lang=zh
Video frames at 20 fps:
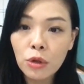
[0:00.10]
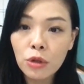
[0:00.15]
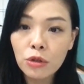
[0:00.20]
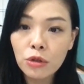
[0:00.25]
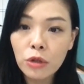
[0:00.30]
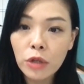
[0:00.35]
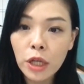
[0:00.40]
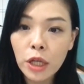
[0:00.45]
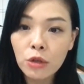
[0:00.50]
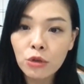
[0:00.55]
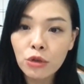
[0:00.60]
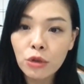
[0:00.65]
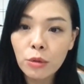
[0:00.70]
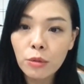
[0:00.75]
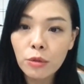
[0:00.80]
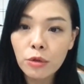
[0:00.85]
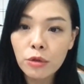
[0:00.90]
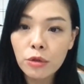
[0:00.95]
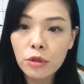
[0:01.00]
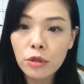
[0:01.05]
中央宣
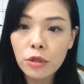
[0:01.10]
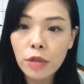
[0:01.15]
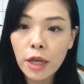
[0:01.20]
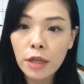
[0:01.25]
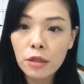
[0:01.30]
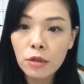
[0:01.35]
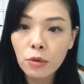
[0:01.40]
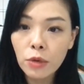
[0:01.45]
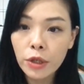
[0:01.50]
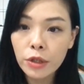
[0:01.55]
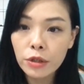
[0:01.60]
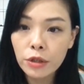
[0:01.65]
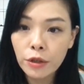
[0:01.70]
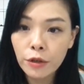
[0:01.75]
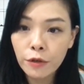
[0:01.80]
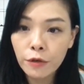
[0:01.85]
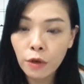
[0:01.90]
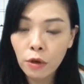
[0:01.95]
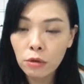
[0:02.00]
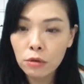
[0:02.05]
布十三日为解
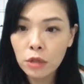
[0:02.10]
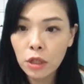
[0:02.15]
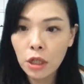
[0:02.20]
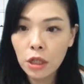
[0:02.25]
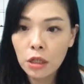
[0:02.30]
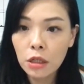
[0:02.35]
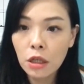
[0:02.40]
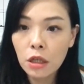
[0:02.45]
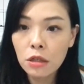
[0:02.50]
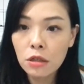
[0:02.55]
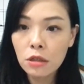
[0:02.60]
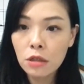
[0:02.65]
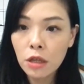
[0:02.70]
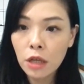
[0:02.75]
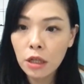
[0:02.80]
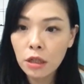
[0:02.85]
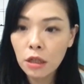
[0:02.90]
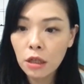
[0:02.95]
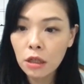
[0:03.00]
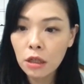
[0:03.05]
封，那夜市
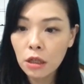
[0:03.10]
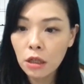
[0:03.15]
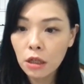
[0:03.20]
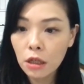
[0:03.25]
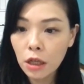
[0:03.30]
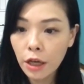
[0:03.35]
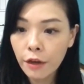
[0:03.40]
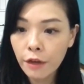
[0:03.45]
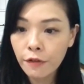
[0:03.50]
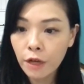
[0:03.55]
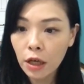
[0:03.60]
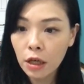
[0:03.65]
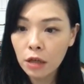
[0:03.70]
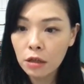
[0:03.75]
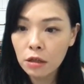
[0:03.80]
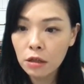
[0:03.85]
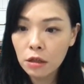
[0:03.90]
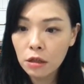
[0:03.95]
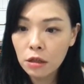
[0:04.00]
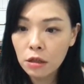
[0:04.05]
餐厅可以开
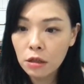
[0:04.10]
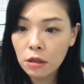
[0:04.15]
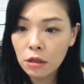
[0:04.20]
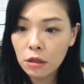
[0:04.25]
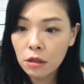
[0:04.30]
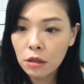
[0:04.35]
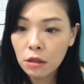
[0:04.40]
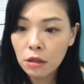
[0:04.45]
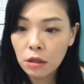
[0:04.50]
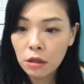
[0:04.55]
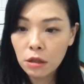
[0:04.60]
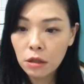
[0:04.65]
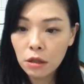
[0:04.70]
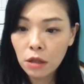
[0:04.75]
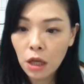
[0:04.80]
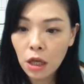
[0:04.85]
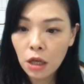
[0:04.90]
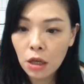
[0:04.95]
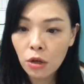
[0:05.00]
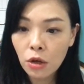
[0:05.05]
放
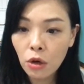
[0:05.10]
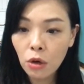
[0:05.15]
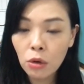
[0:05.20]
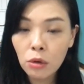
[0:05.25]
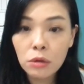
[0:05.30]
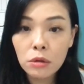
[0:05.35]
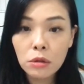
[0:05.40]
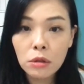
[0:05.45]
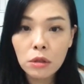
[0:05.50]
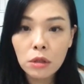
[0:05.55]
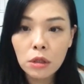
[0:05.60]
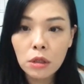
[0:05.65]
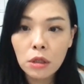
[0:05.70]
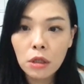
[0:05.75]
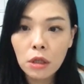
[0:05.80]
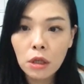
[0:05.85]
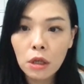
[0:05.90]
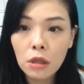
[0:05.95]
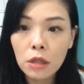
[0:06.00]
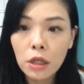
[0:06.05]
内用
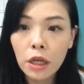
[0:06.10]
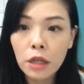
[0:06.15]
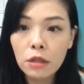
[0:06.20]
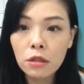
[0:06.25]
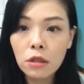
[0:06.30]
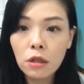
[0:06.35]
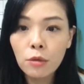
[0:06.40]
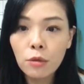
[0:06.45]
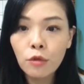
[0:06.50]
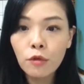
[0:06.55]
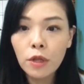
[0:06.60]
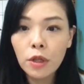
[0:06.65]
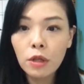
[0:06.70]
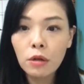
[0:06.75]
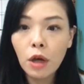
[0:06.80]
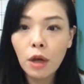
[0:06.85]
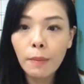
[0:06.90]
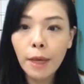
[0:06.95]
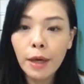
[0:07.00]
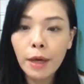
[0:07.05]
哦。那这个部分
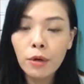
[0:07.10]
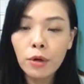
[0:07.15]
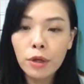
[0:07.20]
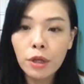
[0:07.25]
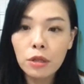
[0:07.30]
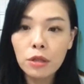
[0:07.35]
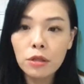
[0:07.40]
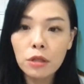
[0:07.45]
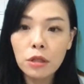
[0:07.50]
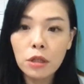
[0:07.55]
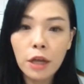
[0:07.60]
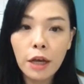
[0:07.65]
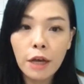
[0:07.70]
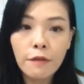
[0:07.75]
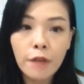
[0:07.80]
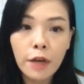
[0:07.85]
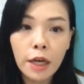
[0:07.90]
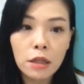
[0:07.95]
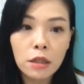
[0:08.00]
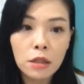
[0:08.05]
的话，百货业者的看
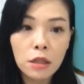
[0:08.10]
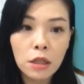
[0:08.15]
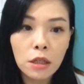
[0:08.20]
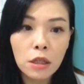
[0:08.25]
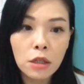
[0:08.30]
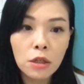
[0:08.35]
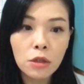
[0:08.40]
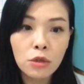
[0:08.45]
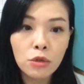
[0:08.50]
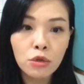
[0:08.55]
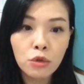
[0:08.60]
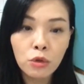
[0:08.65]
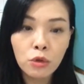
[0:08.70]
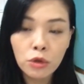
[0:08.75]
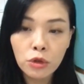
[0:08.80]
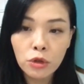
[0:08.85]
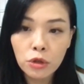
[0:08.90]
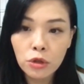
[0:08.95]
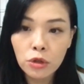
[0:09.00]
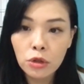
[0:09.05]
法跟应应的措
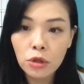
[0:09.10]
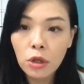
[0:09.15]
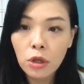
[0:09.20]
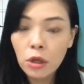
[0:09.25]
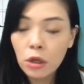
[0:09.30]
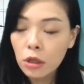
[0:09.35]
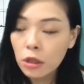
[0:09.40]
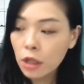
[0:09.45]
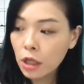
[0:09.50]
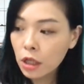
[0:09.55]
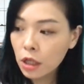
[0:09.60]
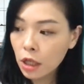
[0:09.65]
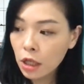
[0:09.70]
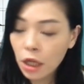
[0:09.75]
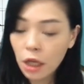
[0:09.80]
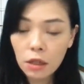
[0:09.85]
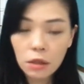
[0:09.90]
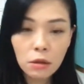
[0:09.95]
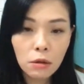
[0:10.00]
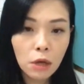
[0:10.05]
施。那刚
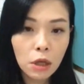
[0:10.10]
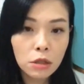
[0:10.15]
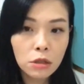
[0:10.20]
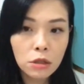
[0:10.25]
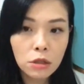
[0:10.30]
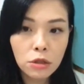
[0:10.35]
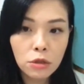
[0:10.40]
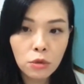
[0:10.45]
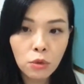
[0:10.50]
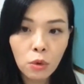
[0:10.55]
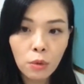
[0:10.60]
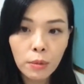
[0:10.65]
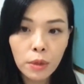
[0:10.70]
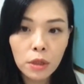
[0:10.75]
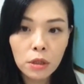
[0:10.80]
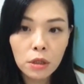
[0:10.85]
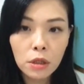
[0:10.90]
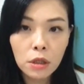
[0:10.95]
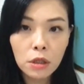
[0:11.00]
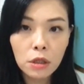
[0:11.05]
刚的话，其实我
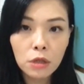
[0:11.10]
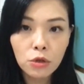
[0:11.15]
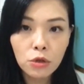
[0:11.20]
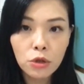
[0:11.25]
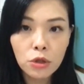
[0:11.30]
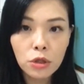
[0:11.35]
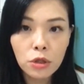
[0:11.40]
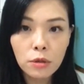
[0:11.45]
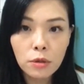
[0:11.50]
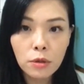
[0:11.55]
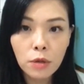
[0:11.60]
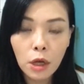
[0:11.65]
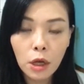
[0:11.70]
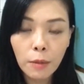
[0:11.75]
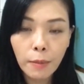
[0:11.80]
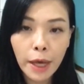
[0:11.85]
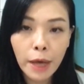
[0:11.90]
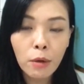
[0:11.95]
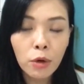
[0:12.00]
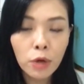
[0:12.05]
们的就是呃
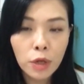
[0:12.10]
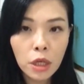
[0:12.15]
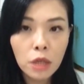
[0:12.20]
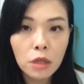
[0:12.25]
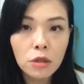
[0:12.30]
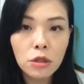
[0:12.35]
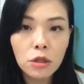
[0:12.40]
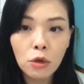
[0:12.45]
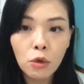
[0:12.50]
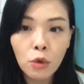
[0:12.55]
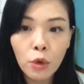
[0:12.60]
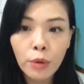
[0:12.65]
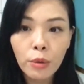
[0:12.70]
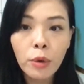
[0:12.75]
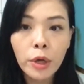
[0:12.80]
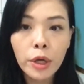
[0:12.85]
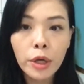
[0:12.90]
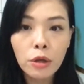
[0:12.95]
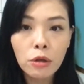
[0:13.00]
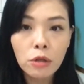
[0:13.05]
百货业者贵
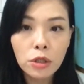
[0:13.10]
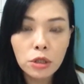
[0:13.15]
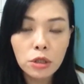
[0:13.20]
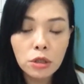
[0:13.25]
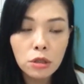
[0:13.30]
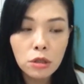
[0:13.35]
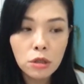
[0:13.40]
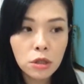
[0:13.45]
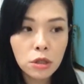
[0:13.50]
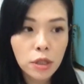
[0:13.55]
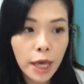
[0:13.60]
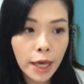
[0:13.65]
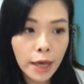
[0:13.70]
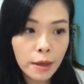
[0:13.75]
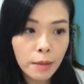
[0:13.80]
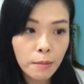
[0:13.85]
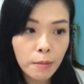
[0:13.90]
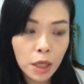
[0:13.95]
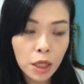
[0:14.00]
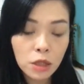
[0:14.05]
位，尤其是
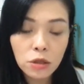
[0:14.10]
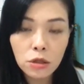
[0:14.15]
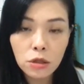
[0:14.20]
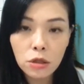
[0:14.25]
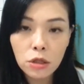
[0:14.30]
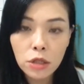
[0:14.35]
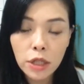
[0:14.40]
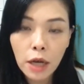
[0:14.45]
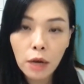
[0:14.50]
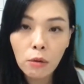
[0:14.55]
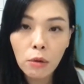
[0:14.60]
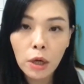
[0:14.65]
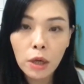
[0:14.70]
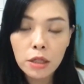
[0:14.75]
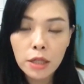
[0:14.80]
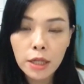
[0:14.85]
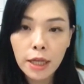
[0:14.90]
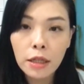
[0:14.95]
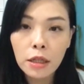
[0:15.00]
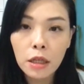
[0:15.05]
在美食相关
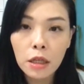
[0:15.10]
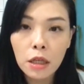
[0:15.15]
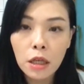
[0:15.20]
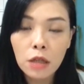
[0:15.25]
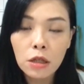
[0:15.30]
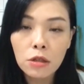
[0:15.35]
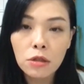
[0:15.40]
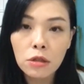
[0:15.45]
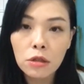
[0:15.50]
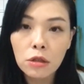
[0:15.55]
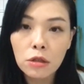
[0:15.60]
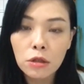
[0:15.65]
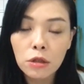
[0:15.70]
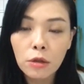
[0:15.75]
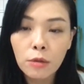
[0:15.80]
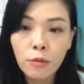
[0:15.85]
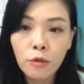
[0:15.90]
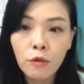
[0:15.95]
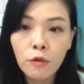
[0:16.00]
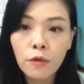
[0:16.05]
餐厅业者的这
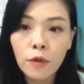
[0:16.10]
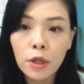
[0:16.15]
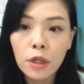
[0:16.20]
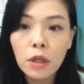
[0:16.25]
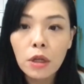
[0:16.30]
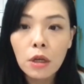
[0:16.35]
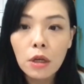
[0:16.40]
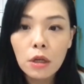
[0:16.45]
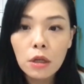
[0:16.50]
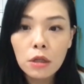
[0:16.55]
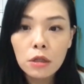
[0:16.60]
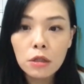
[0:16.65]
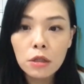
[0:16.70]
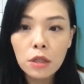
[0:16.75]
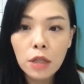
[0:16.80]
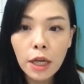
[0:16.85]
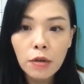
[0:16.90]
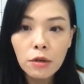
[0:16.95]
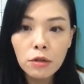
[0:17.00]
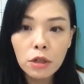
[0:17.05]
个部分，其
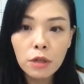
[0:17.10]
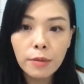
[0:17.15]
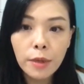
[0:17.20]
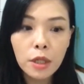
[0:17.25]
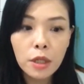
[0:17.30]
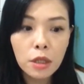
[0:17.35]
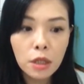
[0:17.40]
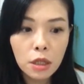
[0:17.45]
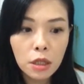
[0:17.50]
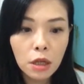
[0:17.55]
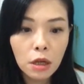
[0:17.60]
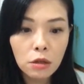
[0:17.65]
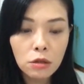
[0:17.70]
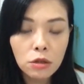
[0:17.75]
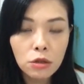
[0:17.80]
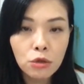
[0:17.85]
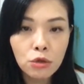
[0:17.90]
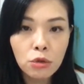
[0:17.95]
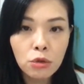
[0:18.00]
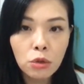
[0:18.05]
实他有特别提到
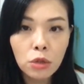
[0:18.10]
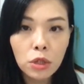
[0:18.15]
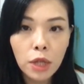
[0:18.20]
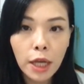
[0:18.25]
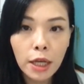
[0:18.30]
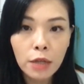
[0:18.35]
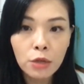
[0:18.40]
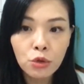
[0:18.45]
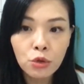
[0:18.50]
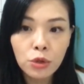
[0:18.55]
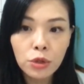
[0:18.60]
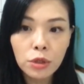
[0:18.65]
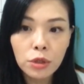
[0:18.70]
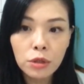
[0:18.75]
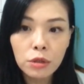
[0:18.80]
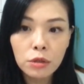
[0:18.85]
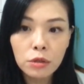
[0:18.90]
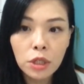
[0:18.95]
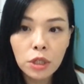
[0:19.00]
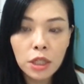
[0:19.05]
是说，他觉
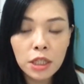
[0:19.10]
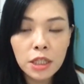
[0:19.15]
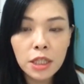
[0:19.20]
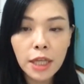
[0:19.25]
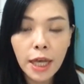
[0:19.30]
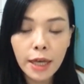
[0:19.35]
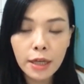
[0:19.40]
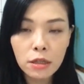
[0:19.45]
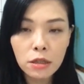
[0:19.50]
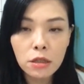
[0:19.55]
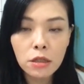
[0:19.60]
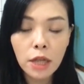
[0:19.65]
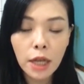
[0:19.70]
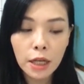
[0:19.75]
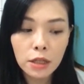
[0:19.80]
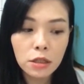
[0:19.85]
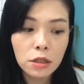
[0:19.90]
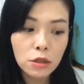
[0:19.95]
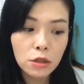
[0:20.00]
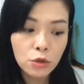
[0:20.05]
得听起来是
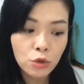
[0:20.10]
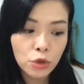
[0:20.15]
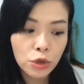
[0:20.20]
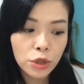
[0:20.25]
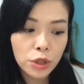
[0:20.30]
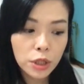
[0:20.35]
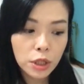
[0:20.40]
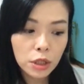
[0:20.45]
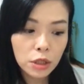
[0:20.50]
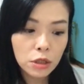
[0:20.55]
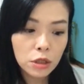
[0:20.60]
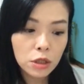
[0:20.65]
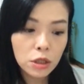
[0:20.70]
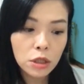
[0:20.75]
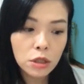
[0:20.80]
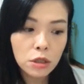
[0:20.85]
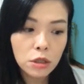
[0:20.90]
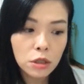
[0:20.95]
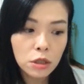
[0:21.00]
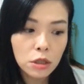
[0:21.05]
他其实觉得这个事
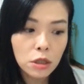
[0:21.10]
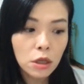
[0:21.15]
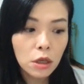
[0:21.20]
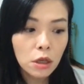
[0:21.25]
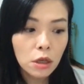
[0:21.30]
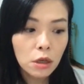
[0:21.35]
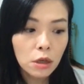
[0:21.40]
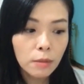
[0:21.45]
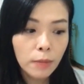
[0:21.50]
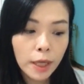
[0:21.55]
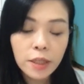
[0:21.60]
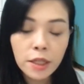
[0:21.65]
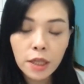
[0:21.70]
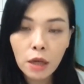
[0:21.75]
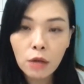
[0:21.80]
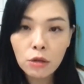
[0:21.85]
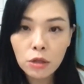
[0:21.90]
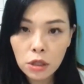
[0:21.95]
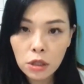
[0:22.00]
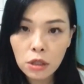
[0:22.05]
情是蛮
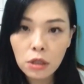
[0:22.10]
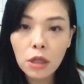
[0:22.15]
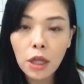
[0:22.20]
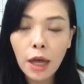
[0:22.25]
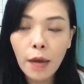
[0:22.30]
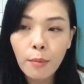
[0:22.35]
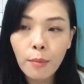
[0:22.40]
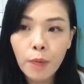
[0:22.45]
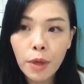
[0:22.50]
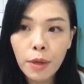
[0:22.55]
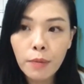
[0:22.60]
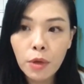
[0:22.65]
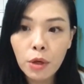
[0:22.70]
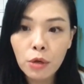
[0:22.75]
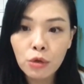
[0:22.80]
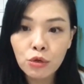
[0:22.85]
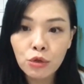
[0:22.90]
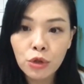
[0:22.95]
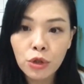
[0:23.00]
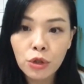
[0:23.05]
消极的，他并没
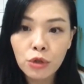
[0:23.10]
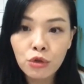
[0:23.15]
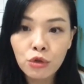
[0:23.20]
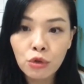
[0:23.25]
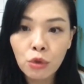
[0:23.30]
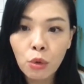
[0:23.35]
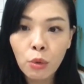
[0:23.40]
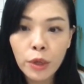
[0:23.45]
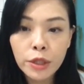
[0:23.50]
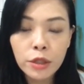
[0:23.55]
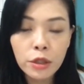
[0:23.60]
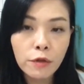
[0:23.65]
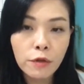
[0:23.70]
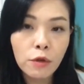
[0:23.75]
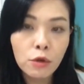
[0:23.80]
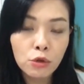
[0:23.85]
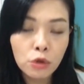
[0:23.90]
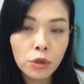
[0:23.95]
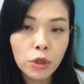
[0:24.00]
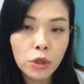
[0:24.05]
有觉得说为解
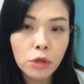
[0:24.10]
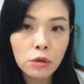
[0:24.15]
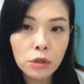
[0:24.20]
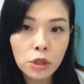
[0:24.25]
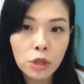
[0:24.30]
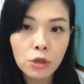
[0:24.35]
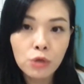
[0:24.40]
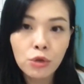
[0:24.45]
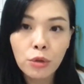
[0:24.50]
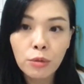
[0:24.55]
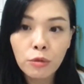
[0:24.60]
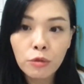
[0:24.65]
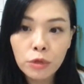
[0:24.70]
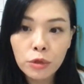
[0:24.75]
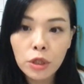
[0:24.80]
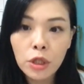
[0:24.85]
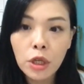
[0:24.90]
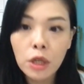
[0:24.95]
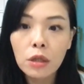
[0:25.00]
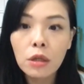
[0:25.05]
封就能够解决目
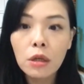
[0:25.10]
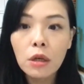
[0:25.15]
前